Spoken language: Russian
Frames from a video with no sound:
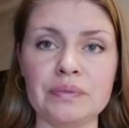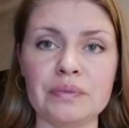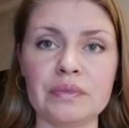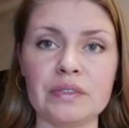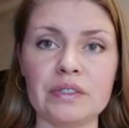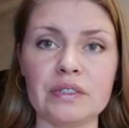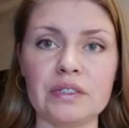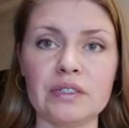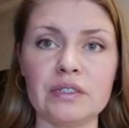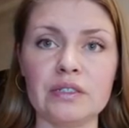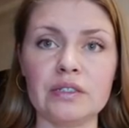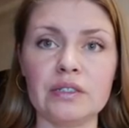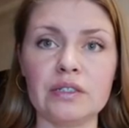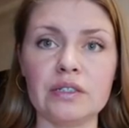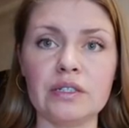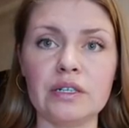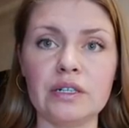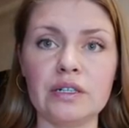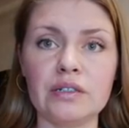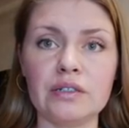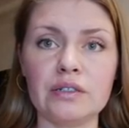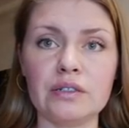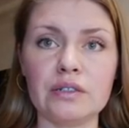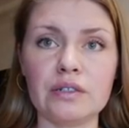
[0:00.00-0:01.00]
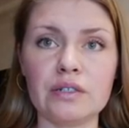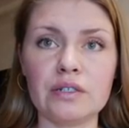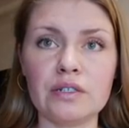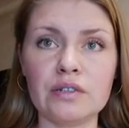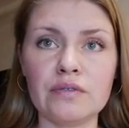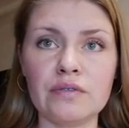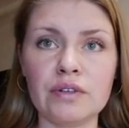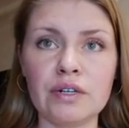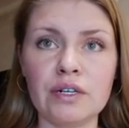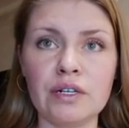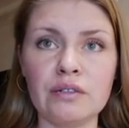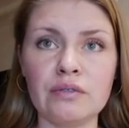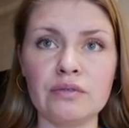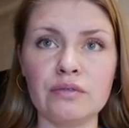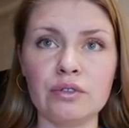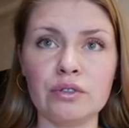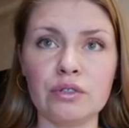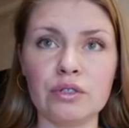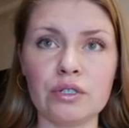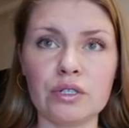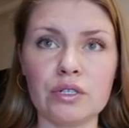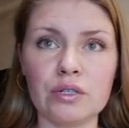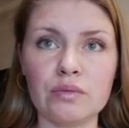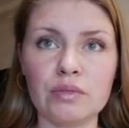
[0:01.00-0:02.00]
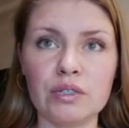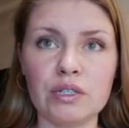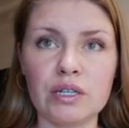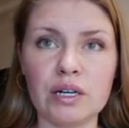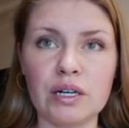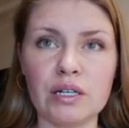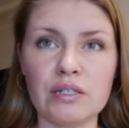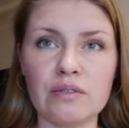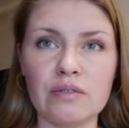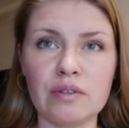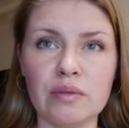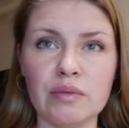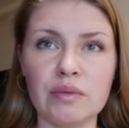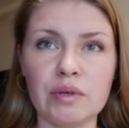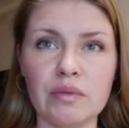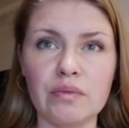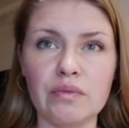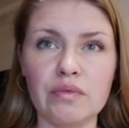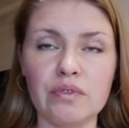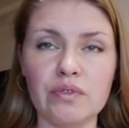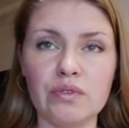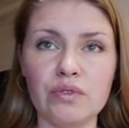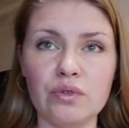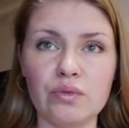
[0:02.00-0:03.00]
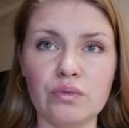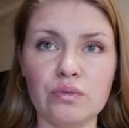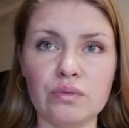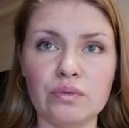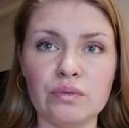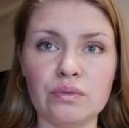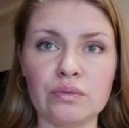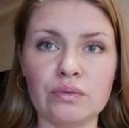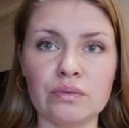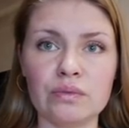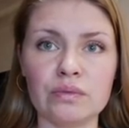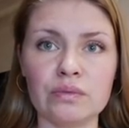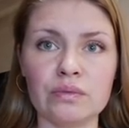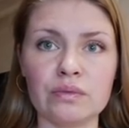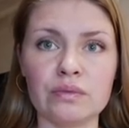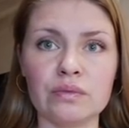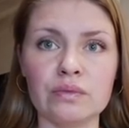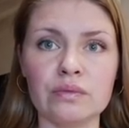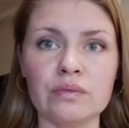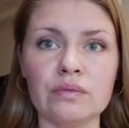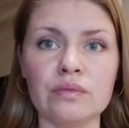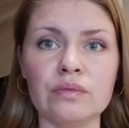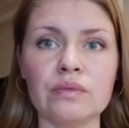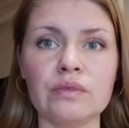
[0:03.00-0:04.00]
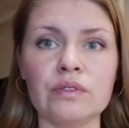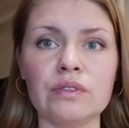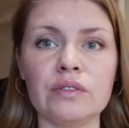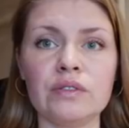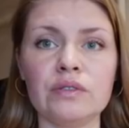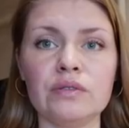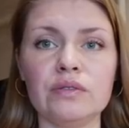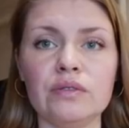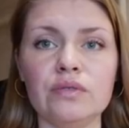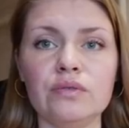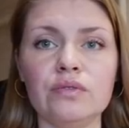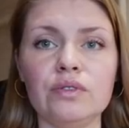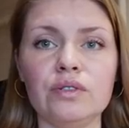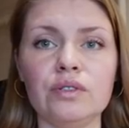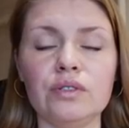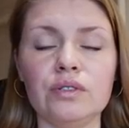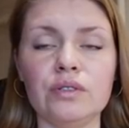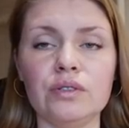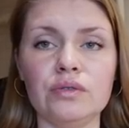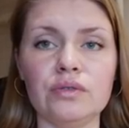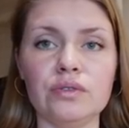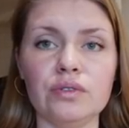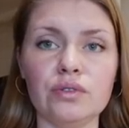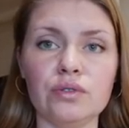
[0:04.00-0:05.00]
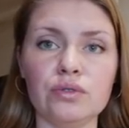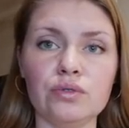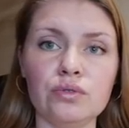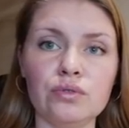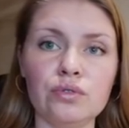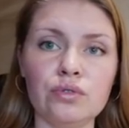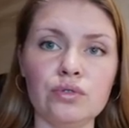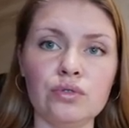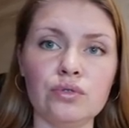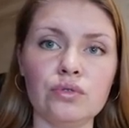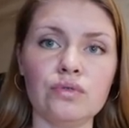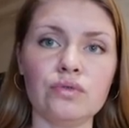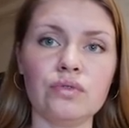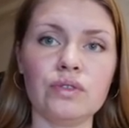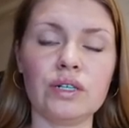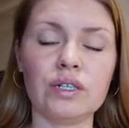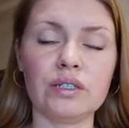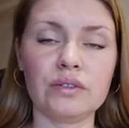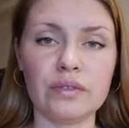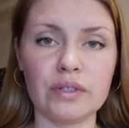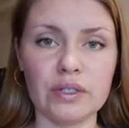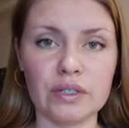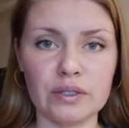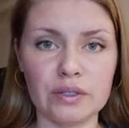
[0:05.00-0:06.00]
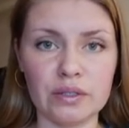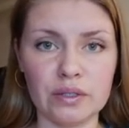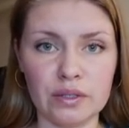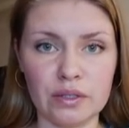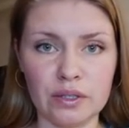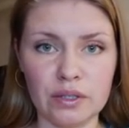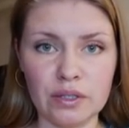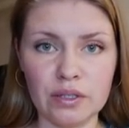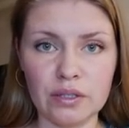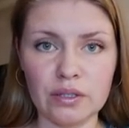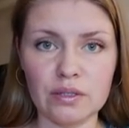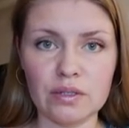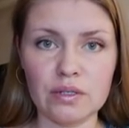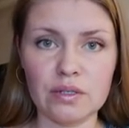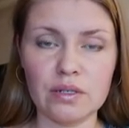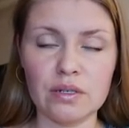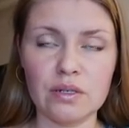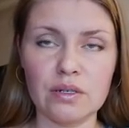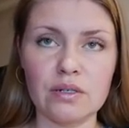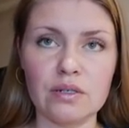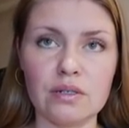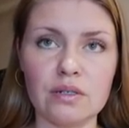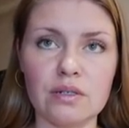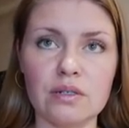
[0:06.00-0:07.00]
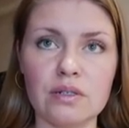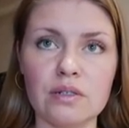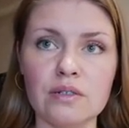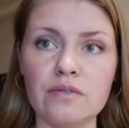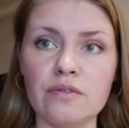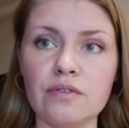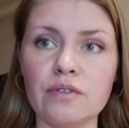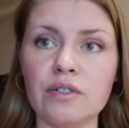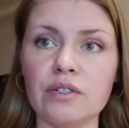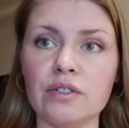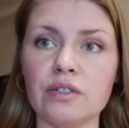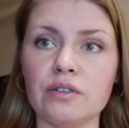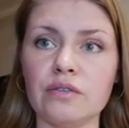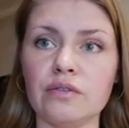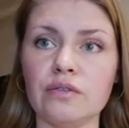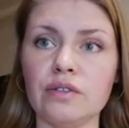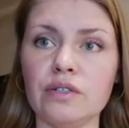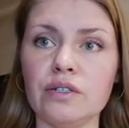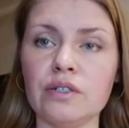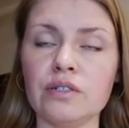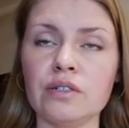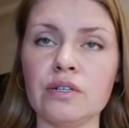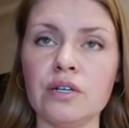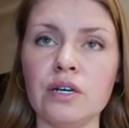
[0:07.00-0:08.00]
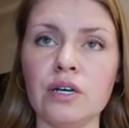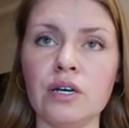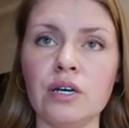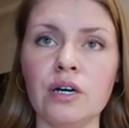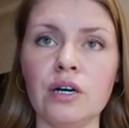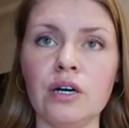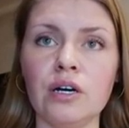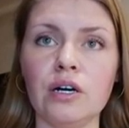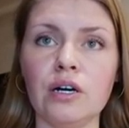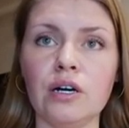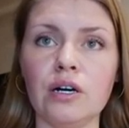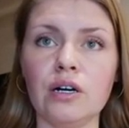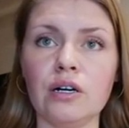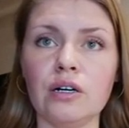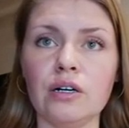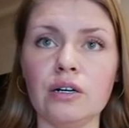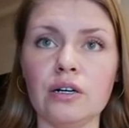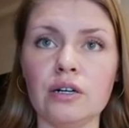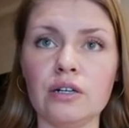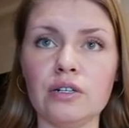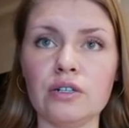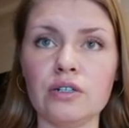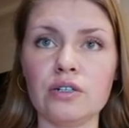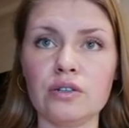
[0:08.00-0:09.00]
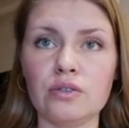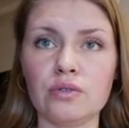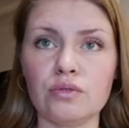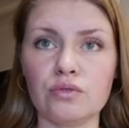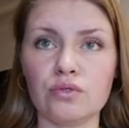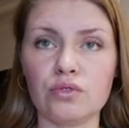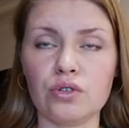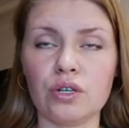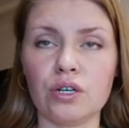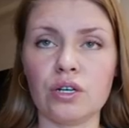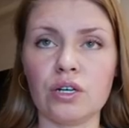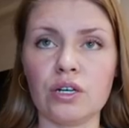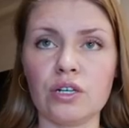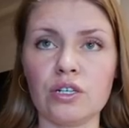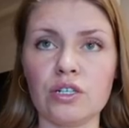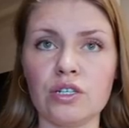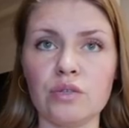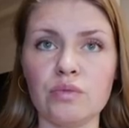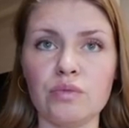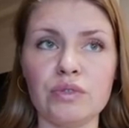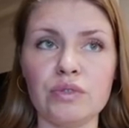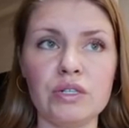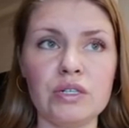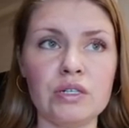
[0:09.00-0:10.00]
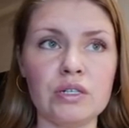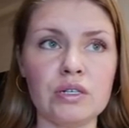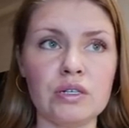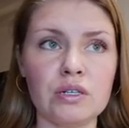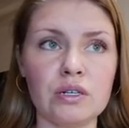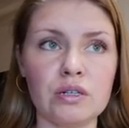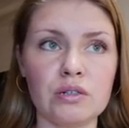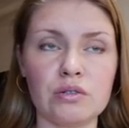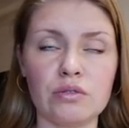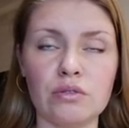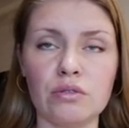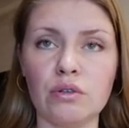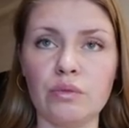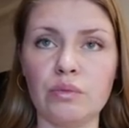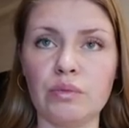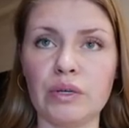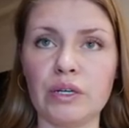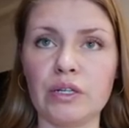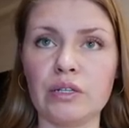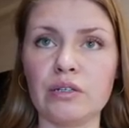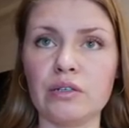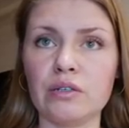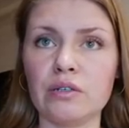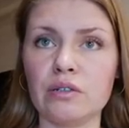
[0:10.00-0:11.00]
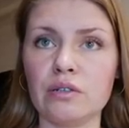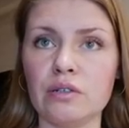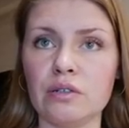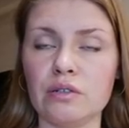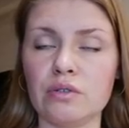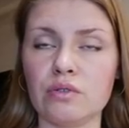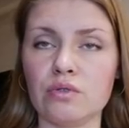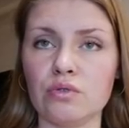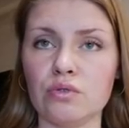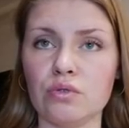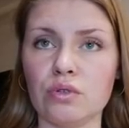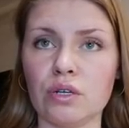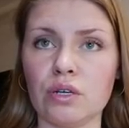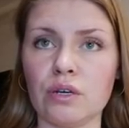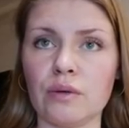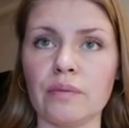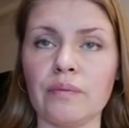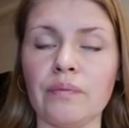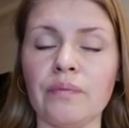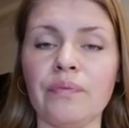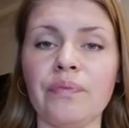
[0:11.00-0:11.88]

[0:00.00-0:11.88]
э, средняя цифра, вот если мы так с вами обведем, вы увидите внизу, что 2,23 это средняя цифра, это вес э, каждой тушки, каждой птицы на 45 дни, сутки.